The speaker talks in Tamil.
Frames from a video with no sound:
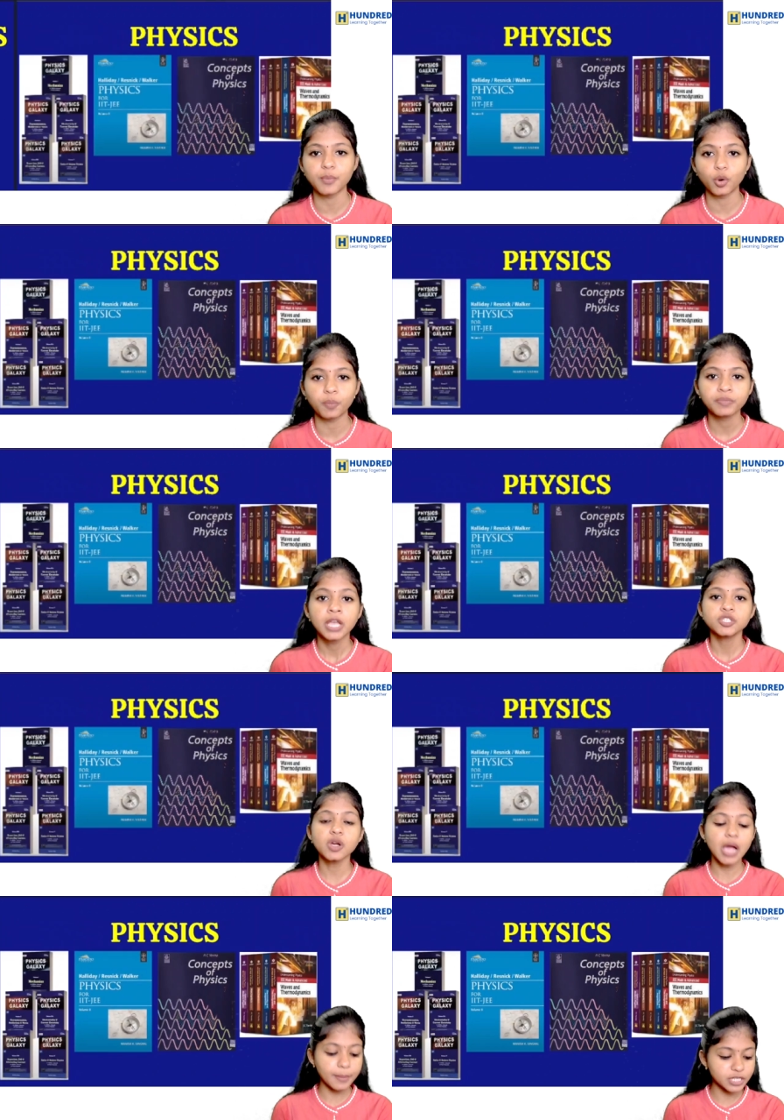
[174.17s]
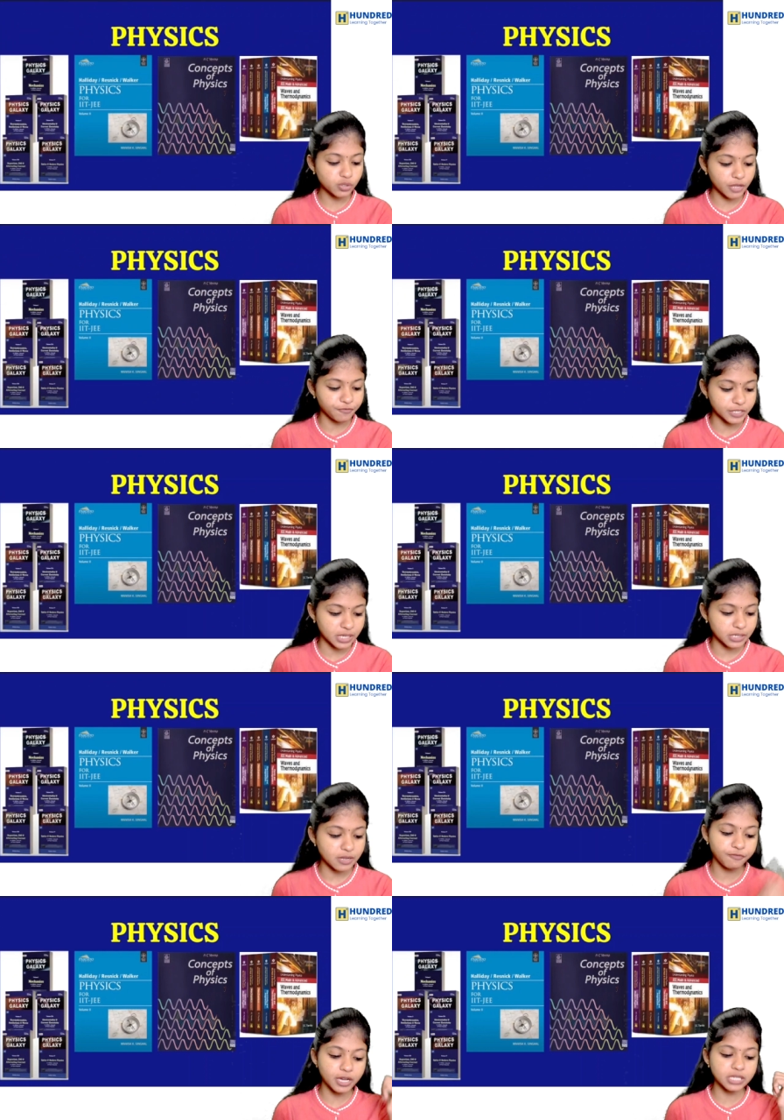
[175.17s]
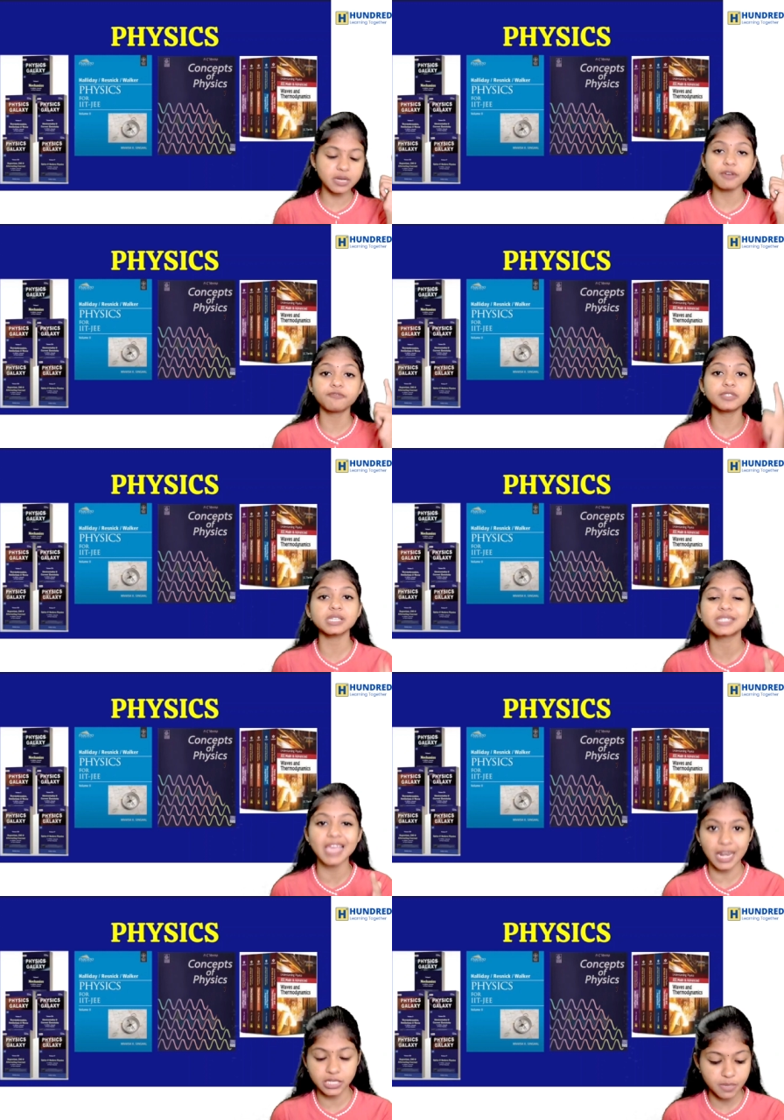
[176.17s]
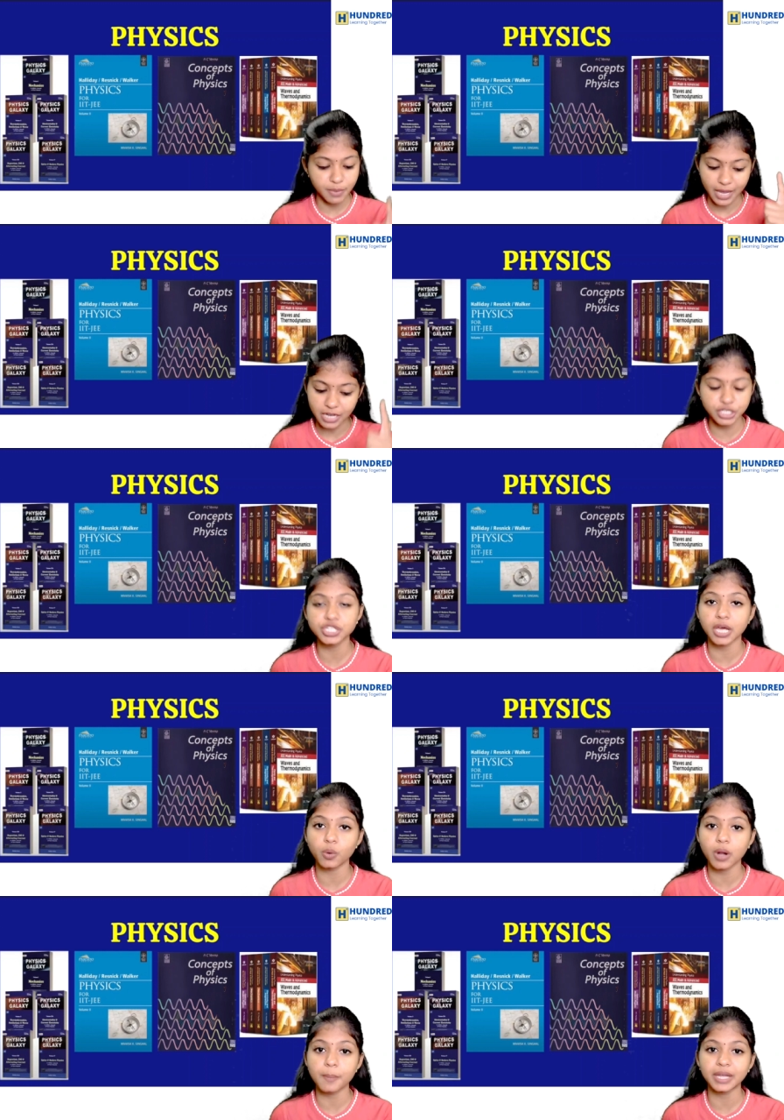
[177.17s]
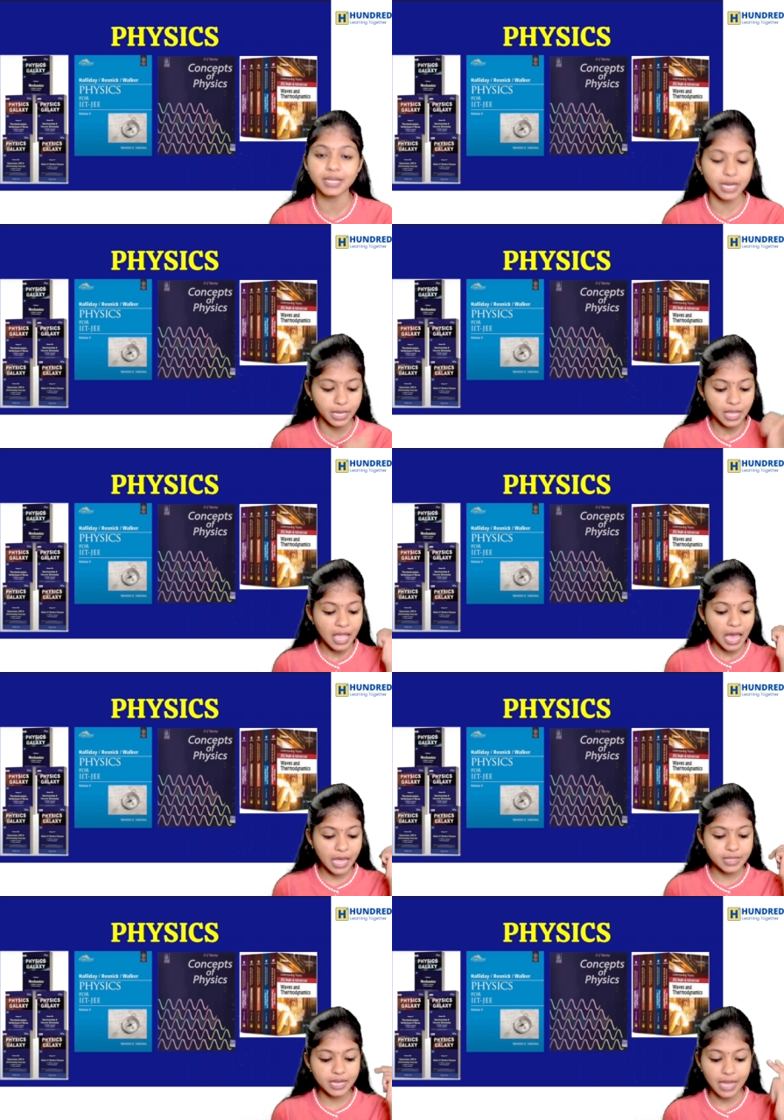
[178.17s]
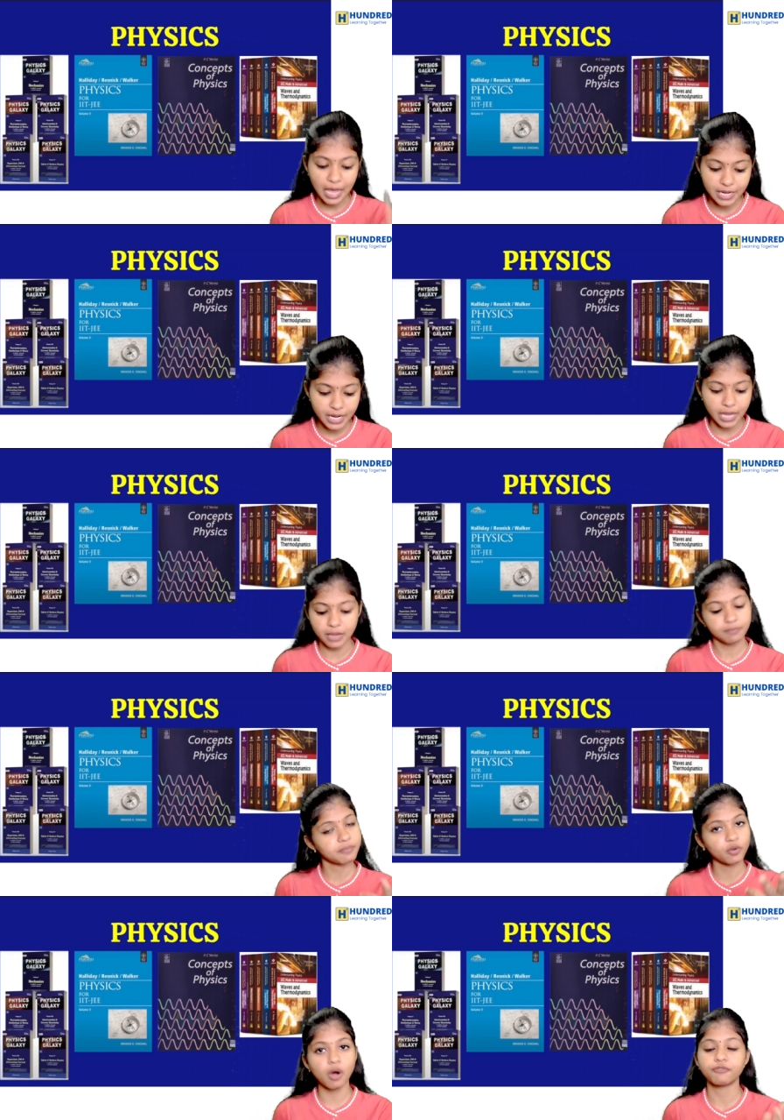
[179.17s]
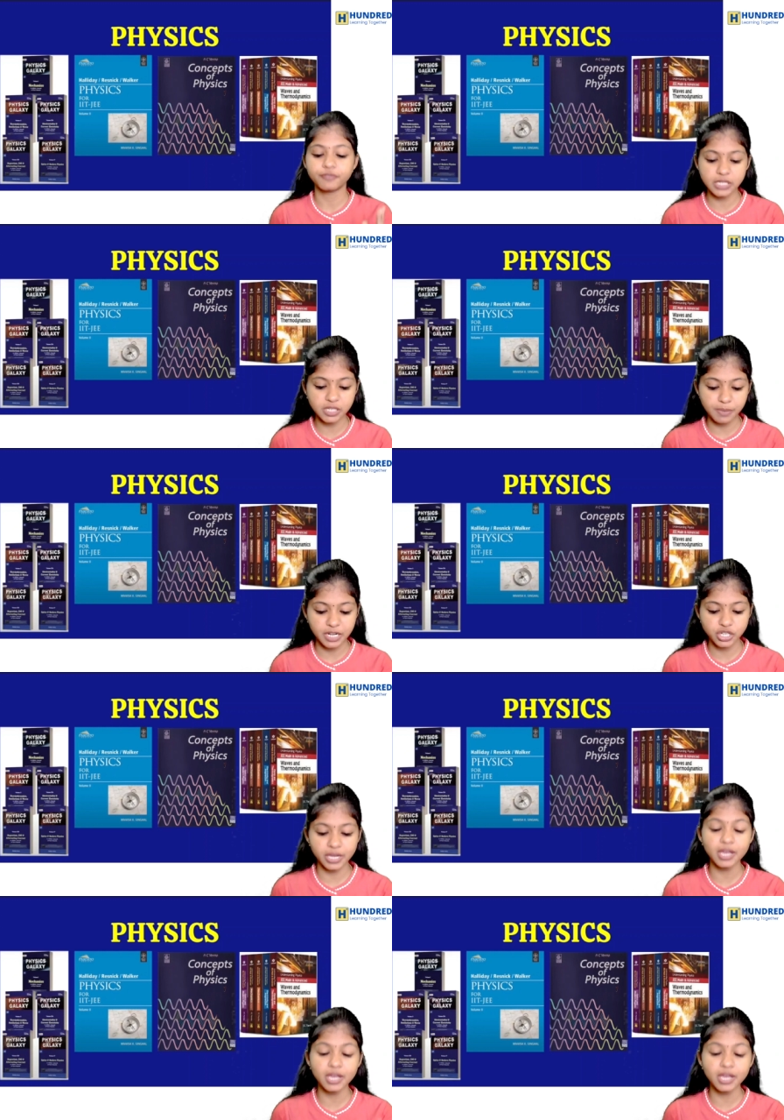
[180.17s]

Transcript: போறோம் ஸோ கமிங் டு த பிசிக்ஸ் ஃபர்ஸ்ட் நம்ம பிசிக்ஸ் கேலக்ஸி பை ஆஷிஷ் அரோரா பாத்துருங்க அண்ட் தென் ஹாலிடே ஆஃப் பிசிக்ஸ் படிச்சிருங்க